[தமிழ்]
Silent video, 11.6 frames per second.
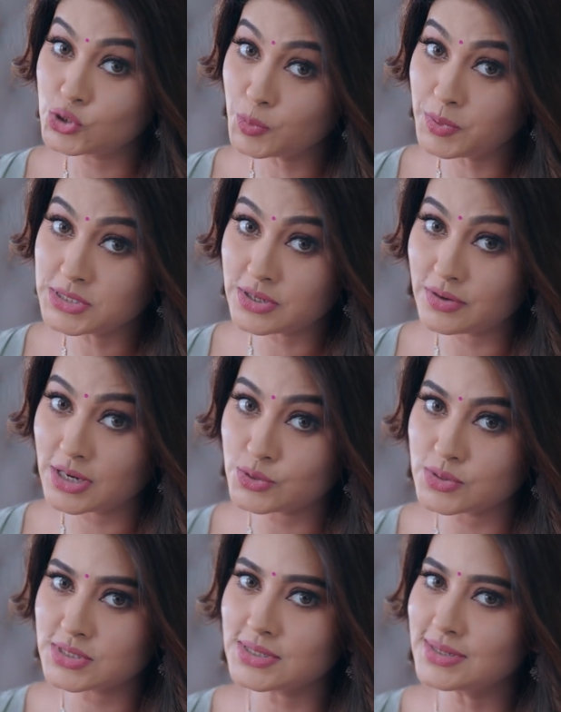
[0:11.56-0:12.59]
சூப்பர்
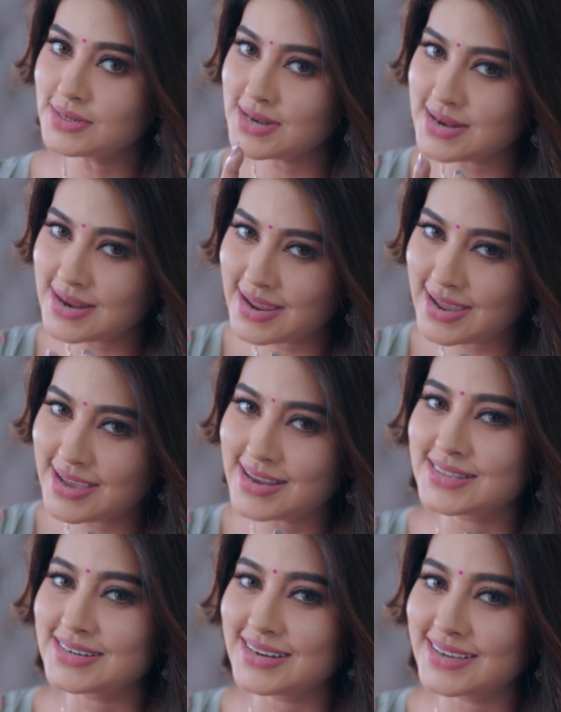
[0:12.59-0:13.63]
சரவணா ஸ்டோர்ஸ்க்கு
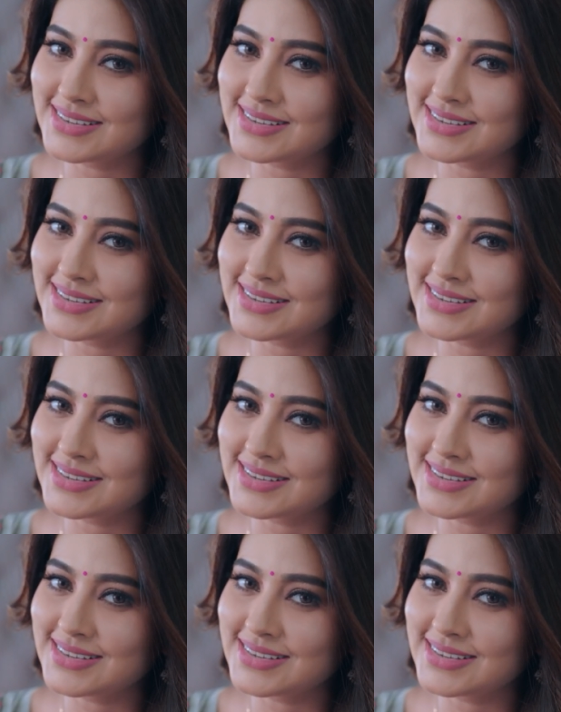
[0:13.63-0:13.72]
நேர்